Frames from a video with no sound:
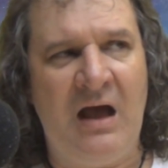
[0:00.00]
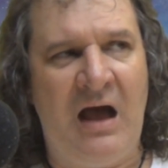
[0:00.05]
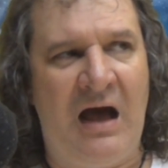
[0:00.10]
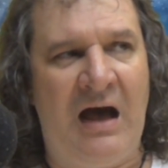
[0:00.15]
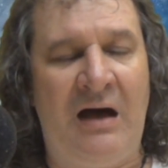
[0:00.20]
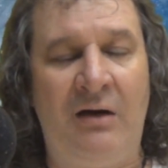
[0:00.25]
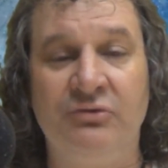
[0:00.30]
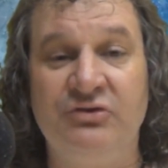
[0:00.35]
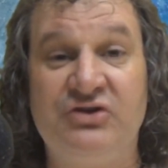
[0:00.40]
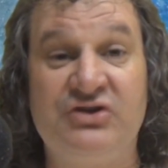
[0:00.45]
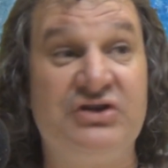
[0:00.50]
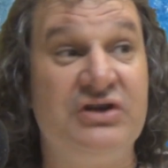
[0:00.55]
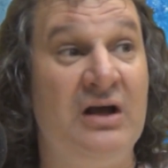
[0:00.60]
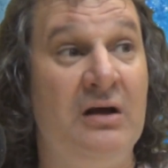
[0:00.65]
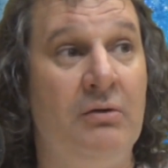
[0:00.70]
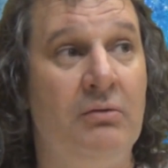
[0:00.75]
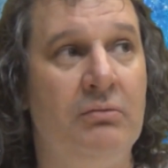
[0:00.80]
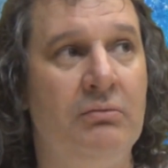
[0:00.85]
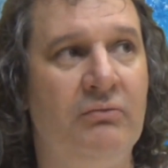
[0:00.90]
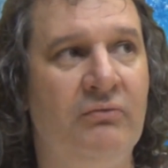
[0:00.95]
A
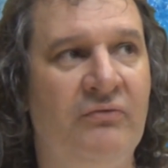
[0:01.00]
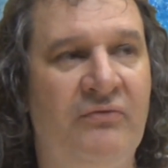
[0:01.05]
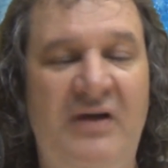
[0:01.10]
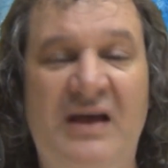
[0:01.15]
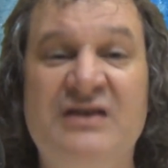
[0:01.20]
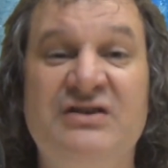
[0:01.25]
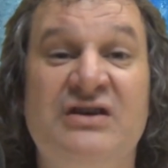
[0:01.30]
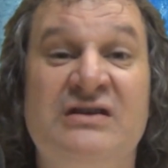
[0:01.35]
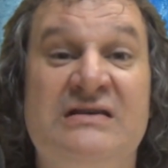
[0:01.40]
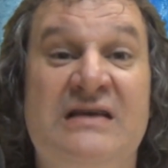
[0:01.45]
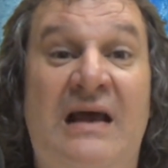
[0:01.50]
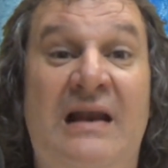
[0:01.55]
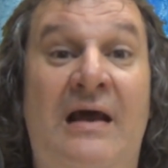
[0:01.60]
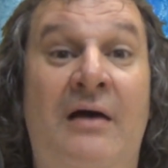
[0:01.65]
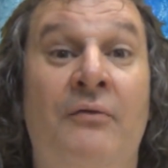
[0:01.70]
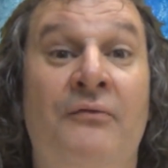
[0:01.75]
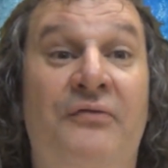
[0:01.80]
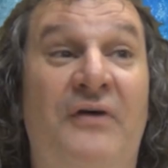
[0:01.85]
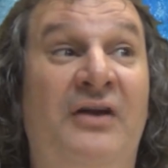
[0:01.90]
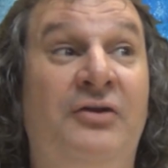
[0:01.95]
audição, veja se ela
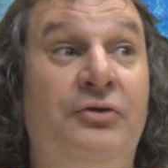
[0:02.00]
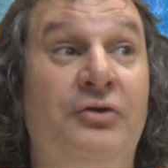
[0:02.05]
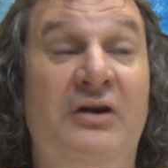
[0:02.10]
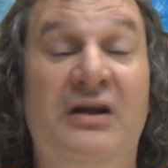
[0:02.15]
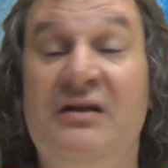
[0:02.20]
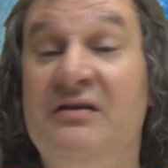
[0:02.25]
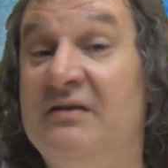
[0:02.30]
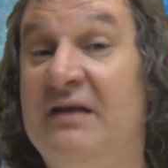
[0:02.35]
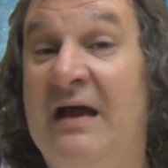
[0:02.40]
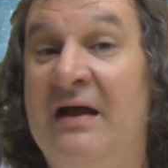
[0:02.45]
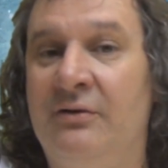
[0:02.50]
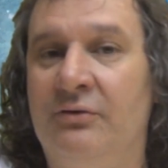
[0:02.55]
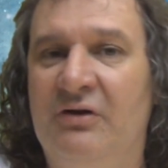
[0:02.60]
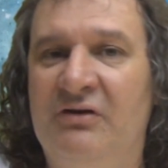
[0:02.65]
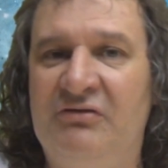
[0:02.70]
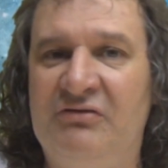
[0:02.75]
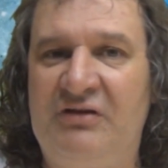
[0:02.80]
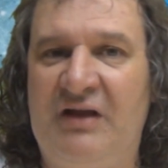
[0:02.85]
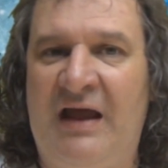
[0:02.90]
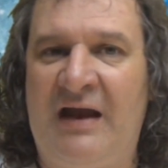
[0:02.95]
é um fator interno ou
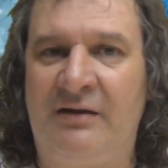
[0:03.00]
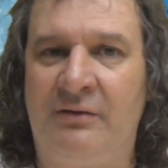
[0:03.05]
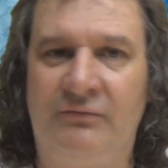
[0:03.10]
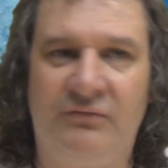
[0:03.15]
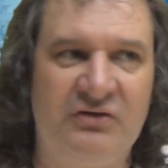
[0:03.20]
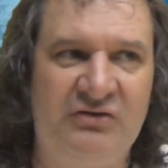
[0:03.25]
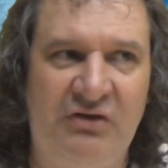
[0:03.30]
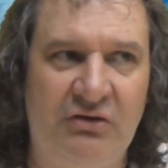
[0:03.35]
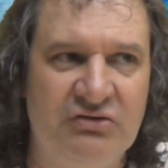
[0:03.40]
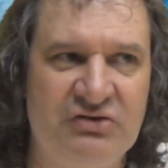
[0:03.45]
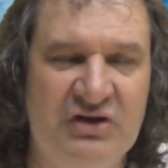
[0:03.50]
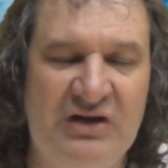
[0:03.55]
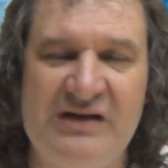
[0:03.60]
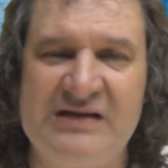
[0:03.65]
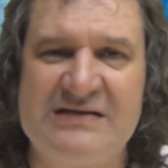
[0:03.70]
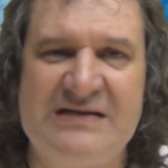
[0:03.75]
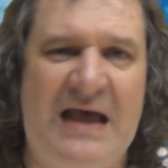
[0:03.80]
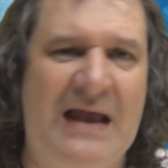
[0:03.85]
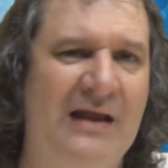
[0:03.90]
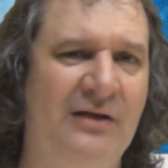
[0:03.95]
externo. Você
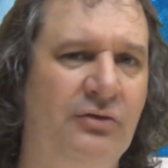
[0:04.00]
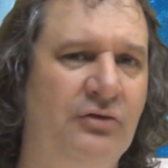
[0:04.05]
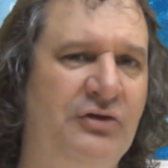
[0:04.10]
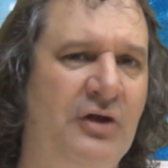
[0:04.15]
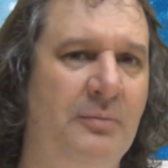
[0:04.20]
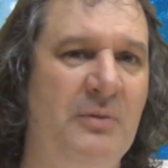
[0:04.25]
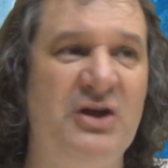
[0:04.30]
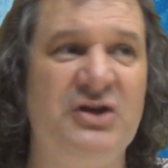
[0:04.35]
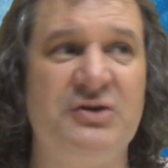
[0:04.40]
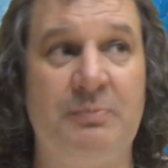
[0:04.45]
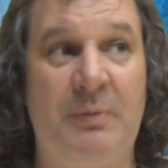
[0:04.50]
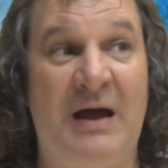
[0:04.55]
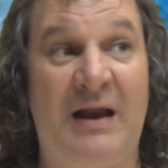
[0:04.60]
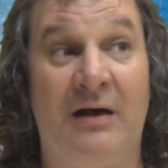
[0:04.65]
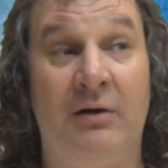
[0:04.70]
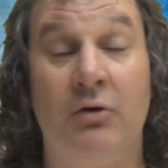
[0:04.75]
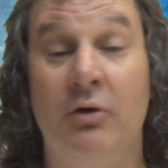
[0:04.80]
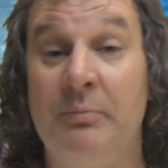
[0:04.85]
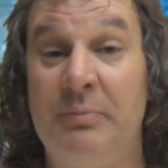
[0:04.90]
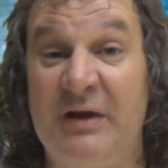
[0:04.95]
utiliza ela totalmente
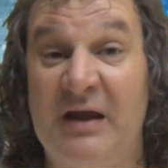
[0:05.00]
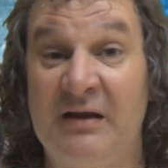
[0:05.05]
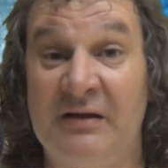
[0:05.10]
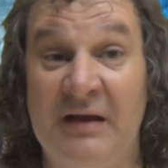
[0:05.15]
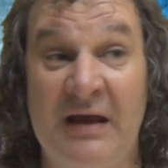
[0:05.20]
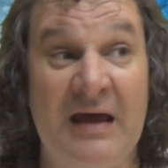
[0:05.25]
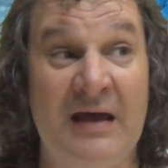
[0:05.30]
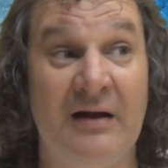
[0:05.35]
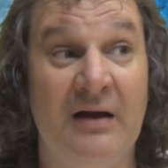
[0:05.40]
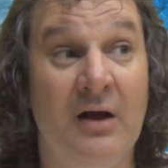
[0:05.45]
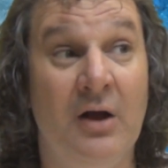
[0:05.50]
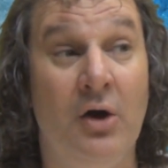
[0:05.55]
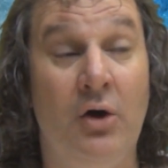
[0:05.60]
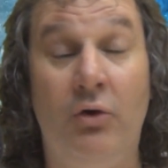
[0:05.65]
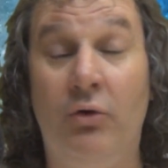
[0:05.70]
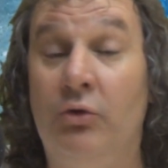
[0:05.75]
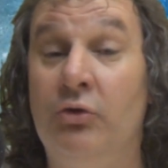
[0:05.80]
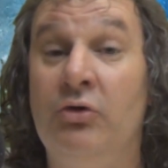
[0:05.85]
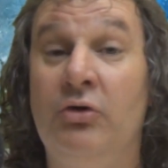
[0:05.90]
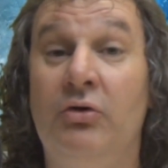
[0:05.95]
para compreender
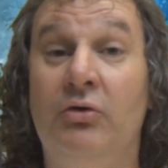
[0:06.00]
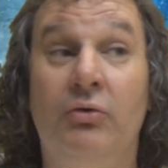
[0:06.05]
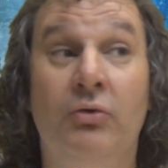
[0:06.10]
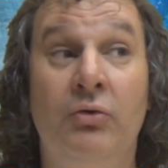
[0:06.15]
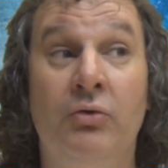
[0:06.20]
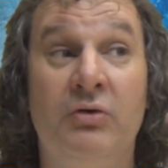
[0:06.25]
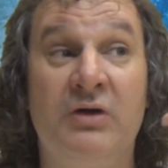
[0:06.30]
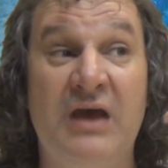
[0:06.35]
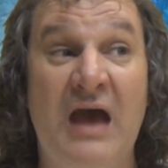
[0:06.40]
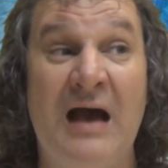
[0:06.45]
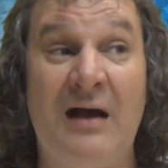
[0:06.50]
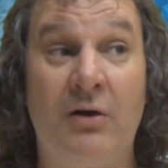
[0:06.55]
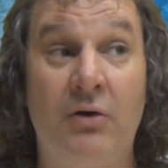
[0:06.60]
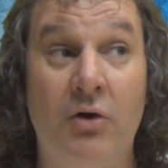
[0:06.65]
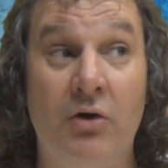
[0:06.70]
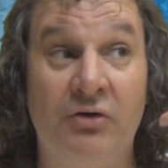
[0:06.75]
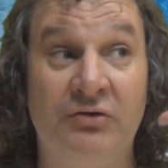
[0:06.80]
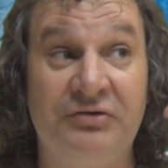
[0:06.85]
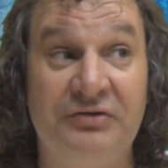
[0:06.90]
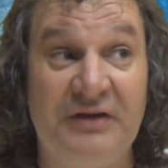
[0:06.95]
o, o que
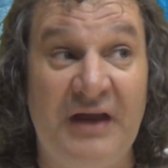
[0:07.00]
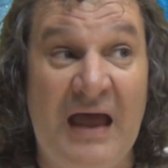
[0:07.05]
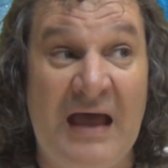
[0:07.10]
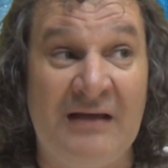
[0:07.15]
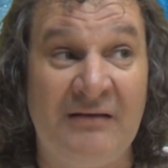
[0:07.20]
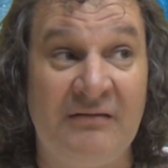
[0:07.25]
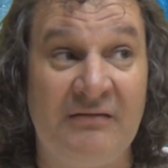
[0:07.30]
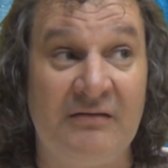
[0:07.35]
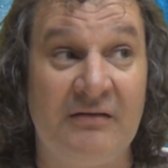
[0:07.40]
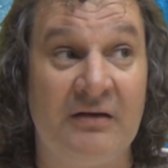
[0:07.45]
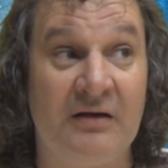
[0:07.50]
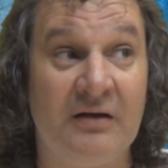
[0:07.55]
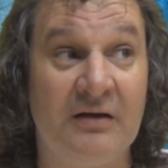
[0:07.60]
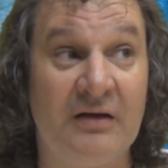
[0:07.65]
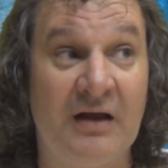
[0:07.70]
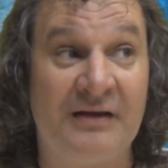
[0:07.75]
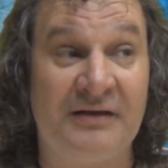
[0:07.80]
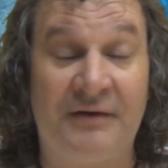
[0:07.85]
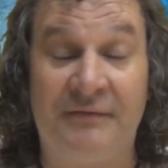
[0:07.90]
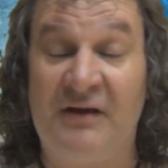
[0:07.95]
acontece
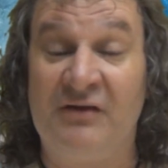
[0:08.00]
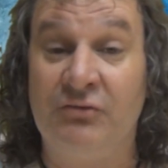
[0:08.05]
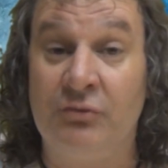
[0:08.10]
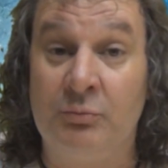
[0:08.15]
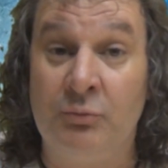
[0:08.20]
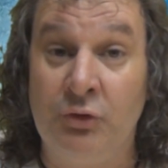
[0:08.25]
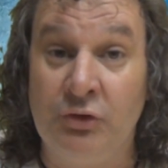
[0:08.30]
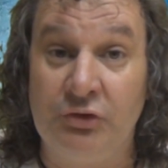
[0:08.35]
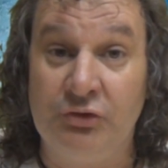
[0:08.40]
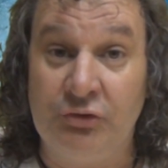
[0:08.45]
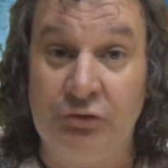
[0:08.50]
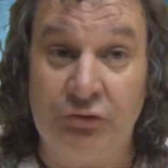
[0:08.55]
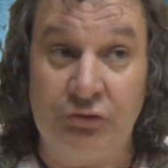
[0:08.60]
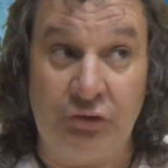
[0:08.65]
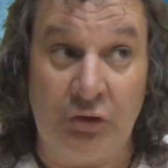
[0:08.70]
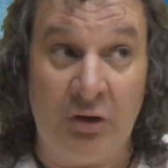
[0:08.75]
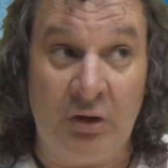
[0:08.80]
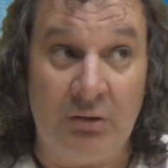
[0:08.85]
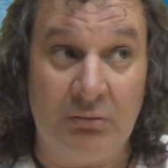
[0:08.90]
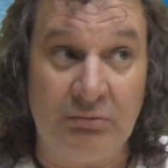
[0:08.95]
através do mundo do
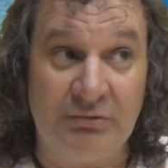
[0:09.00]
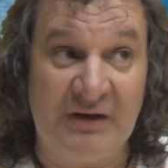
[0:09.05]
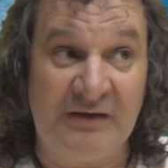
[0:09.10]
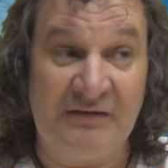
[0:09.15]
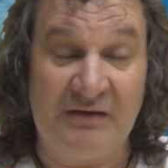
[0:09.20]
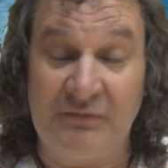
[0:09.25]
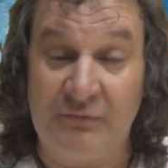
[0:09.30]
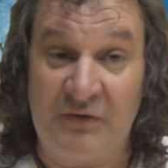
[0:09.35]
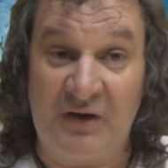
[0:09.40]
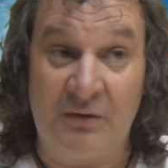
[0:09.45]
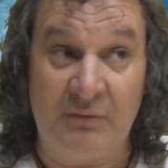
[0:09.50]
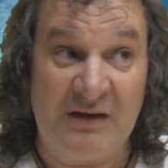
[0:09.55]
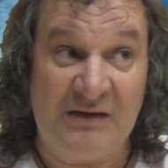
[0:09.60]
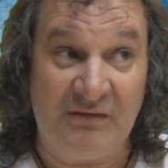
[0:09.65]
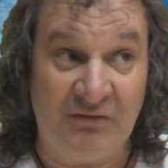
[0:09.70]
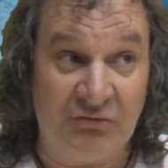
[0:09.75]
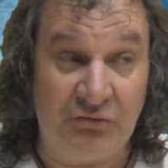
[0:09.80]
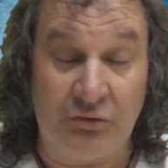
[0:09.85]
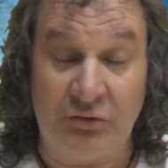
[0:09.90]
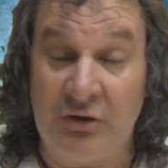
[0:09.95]
som, essas
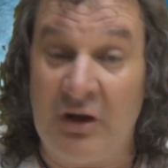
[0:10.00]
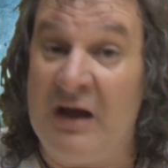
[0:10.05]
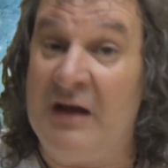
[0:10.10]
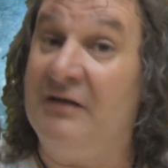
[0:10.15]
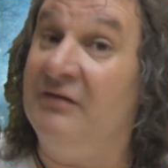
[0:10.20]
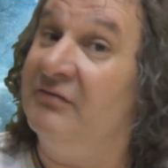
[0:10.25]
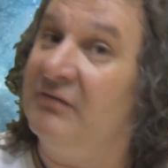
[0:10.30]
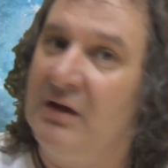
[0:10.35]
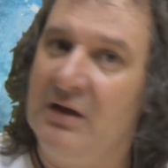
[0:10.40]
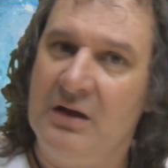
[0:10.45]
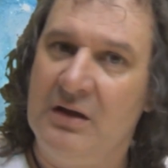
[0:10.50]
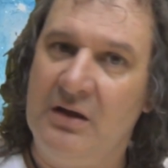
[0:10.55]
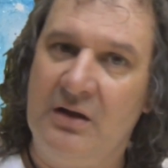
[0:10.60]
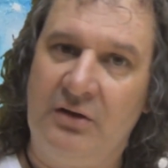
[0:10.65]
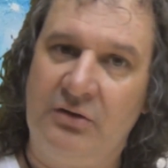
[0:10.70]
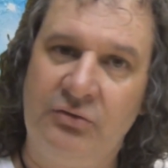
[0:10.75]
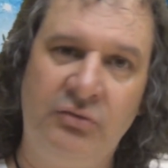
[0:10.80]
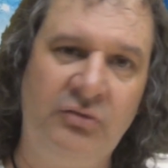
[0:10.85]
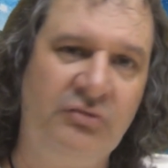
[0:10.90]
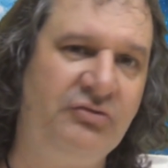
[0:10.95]
frequências sonoras,
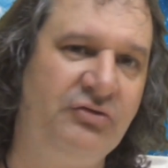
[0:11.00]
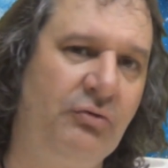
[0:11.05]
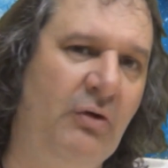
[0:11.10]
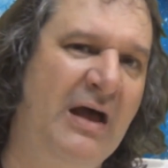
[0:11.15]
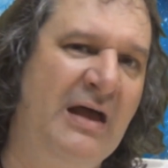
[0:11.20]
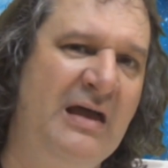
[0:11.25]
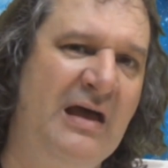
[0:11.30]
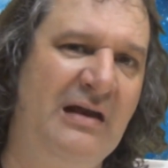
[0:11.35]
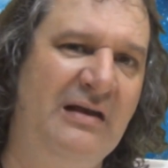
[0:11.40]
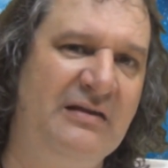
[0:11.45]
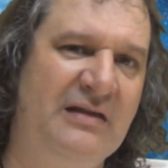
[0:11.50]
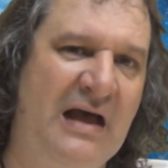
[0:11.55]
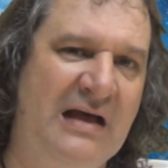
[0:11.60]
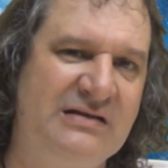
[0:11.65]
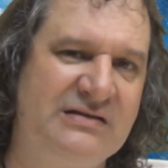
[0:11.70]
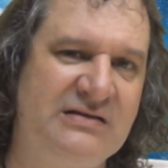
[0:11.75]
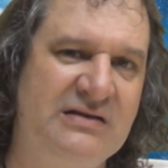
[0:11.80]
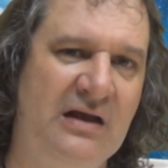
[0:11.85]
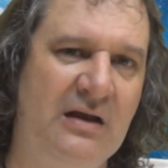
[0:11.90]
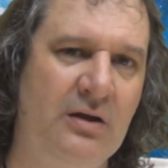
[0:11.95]
na sua
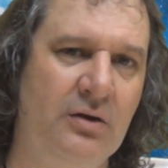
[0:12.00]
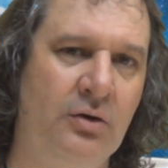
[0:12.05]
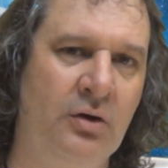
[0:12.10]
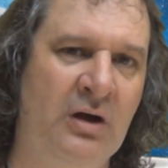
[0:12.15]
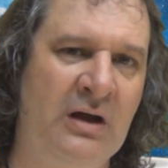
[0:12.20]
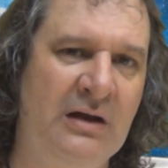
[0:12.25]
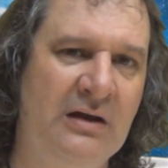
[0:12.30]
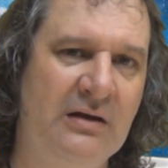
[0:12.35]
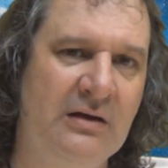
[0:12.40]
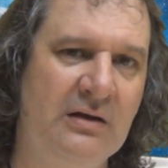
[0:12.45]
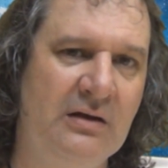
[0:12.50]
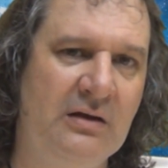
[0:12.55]
realidade exterior.